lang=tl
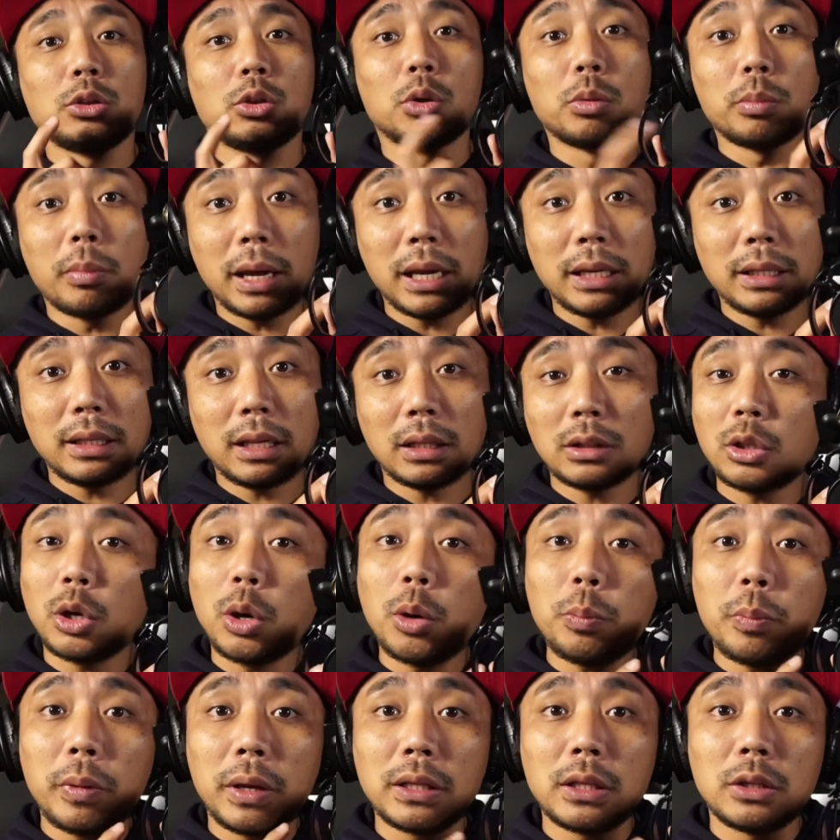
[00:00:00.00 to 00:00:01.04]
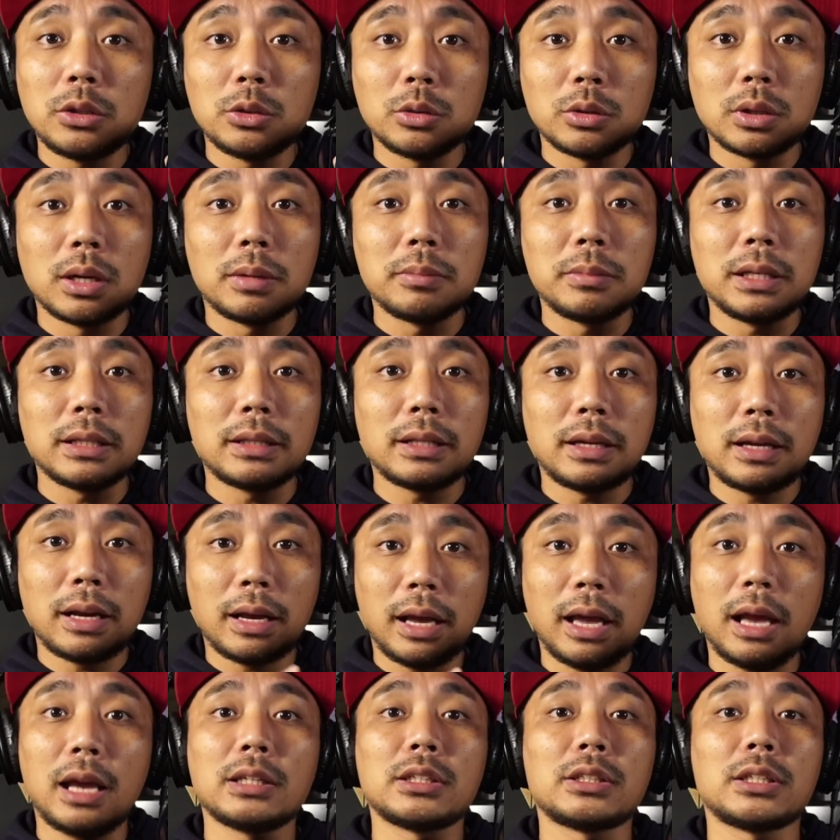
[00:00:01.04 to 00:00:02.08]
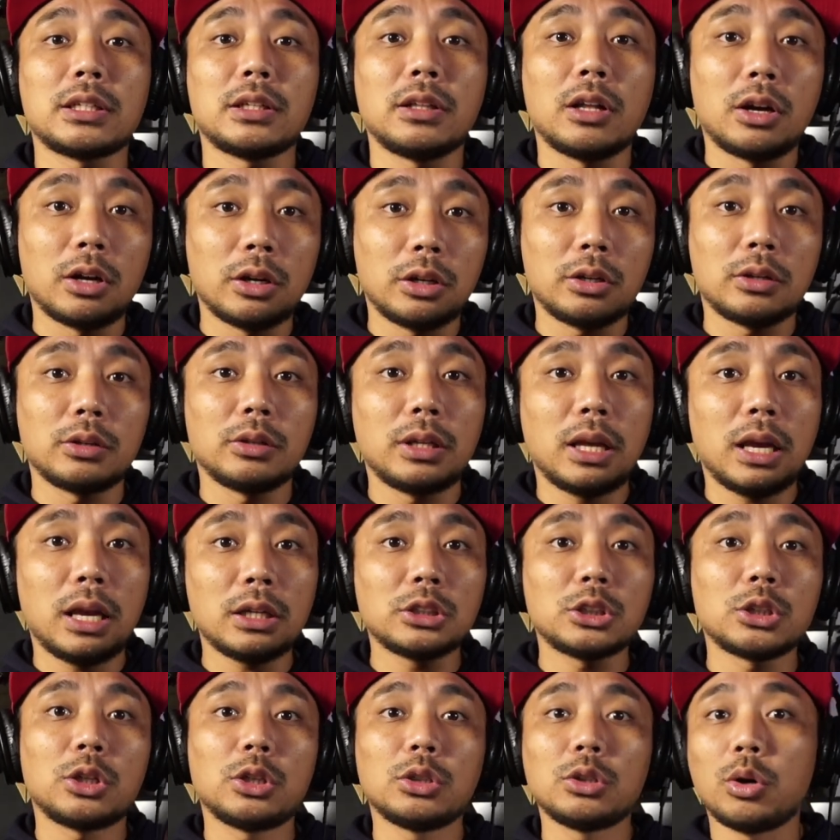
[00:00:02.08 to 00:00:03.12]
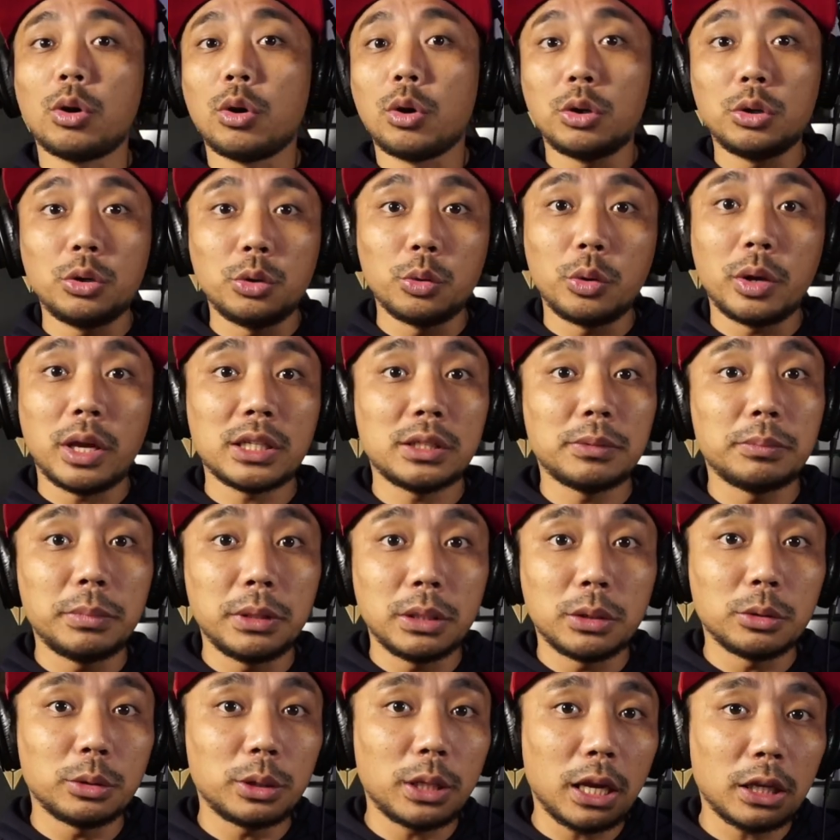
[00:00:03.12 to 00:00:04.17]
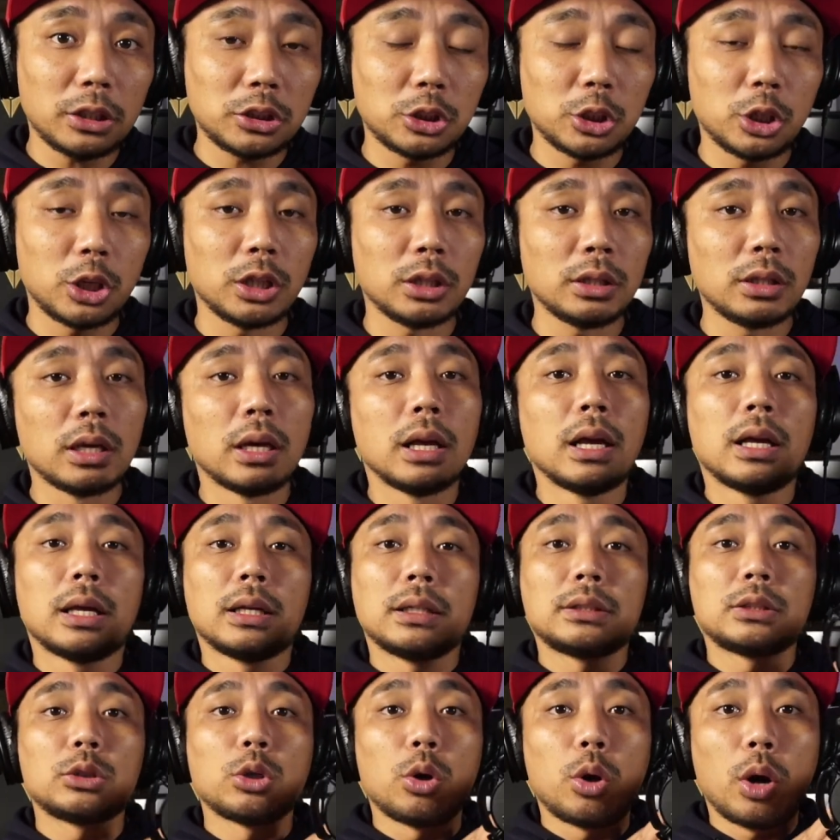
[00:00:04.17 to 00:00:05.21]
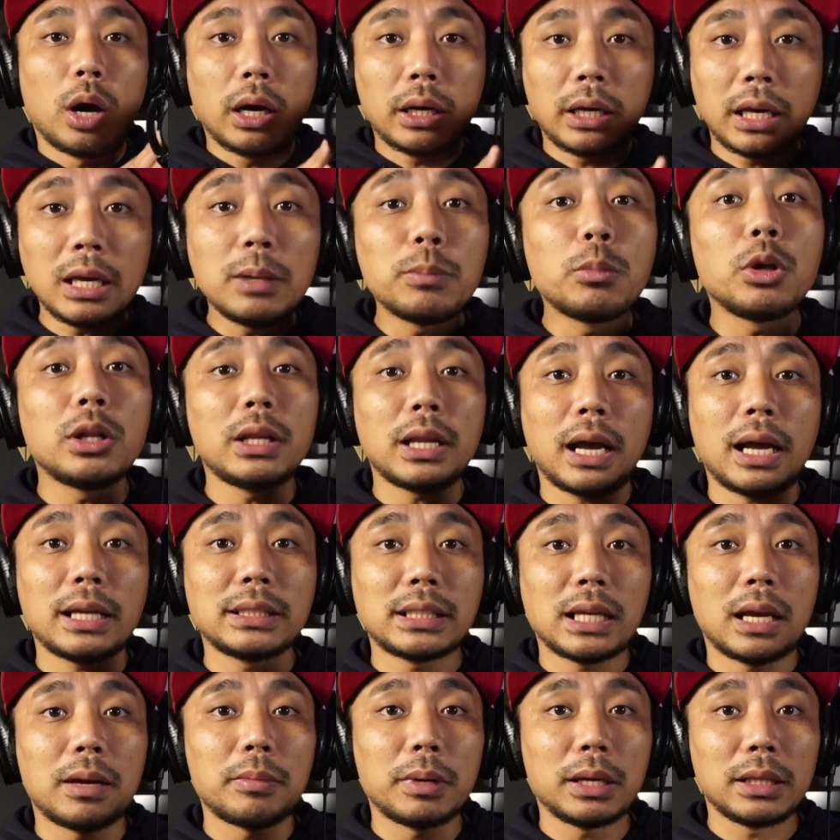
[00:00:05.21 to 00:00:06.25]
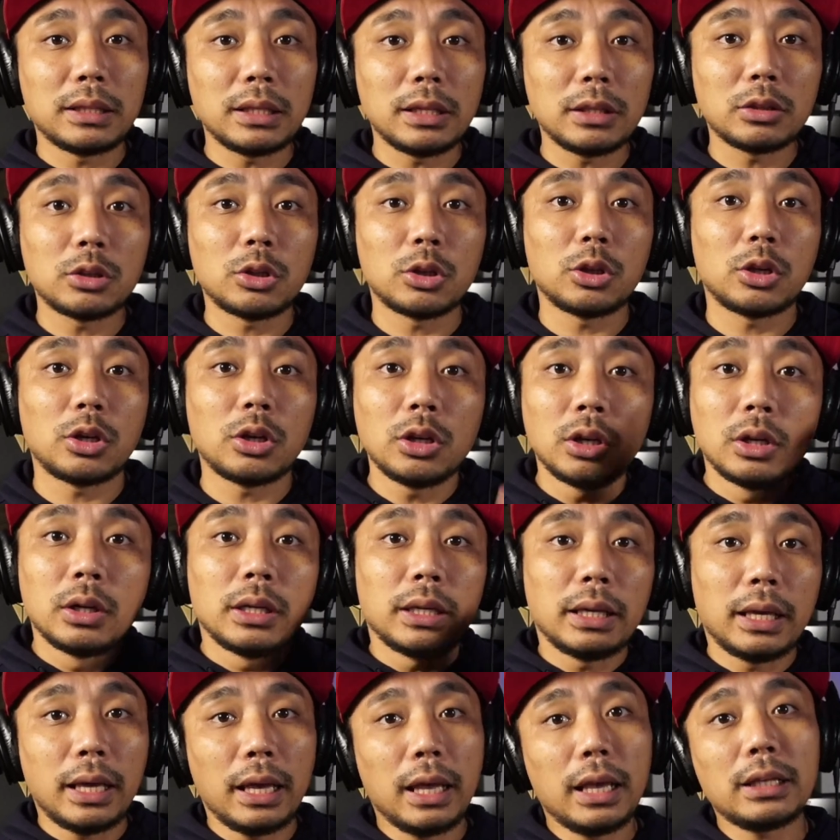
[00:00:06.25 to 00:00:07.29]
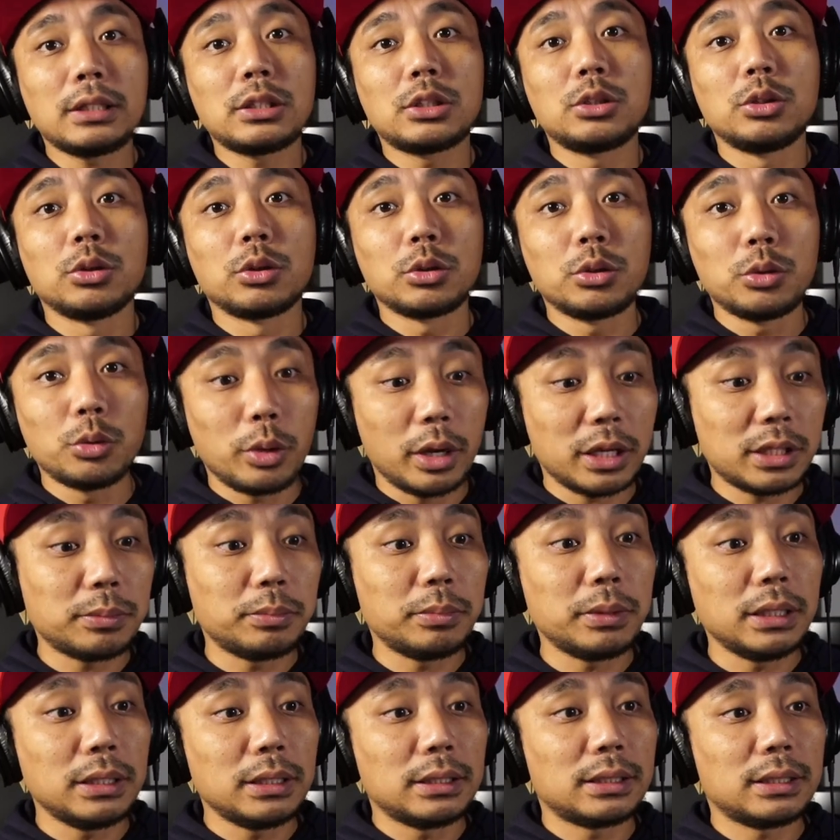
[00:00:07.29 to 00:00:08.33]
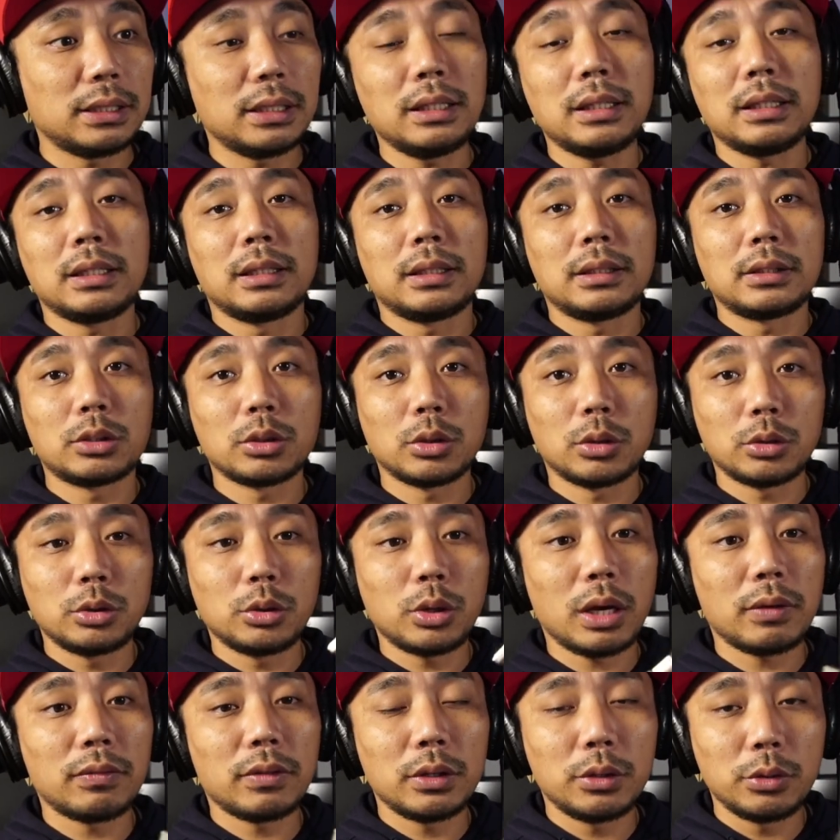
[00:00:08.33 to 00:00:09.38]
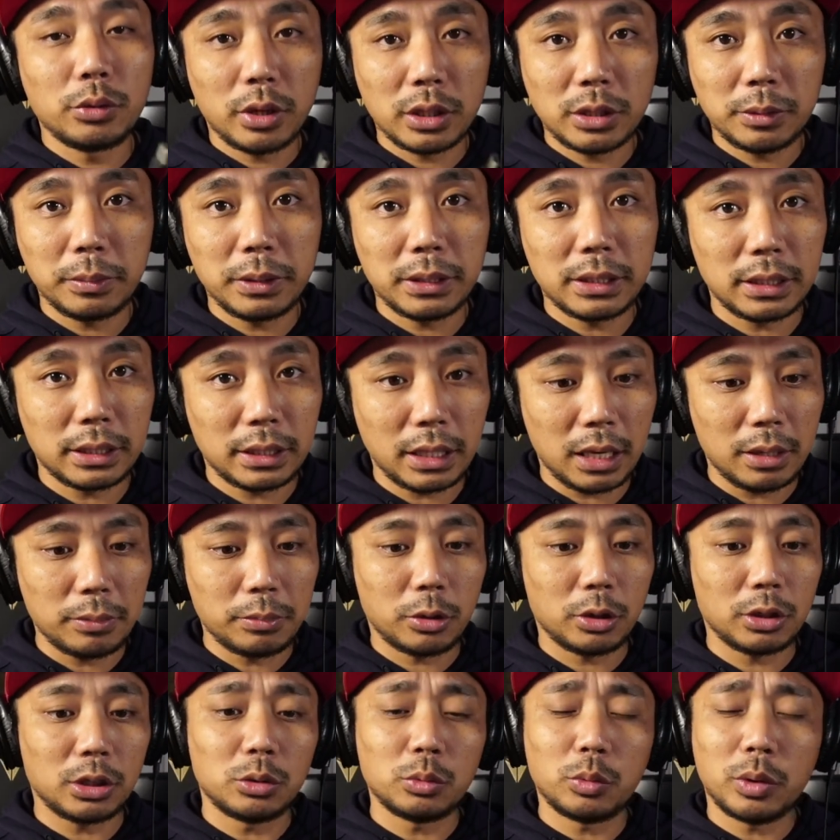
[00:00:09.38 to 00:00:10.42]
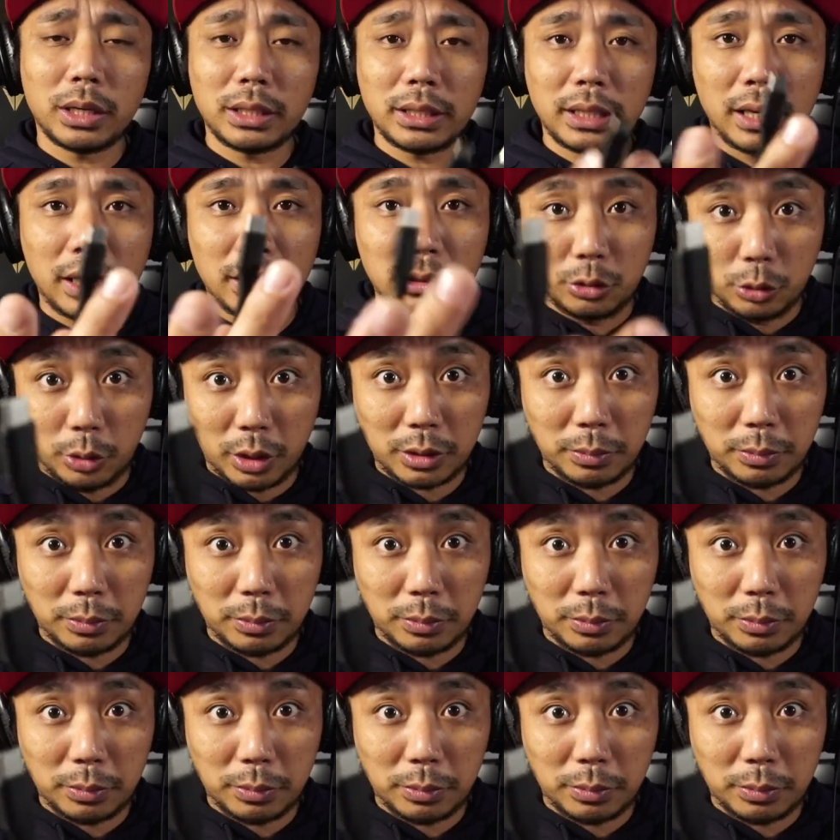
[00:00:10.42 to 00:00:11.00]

Tong mic na to, pwede nyo gamitan ng XLR connection or USB connection. So, ang cable na kasama dito is yung USB-C. So, you have a USB-C cable in one end,